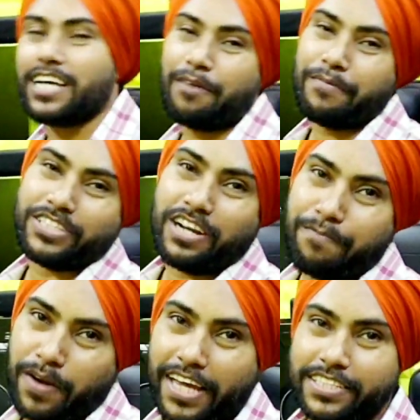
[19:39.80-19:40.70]
हजार रुपए
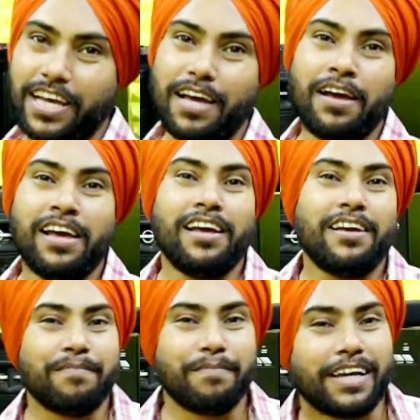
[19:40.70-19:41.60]
सिर्फ प्राइस है
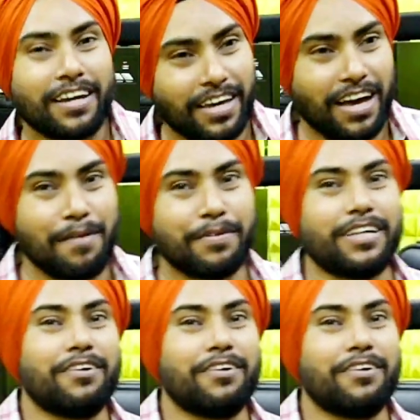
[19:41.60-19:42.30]
हीरा थ्री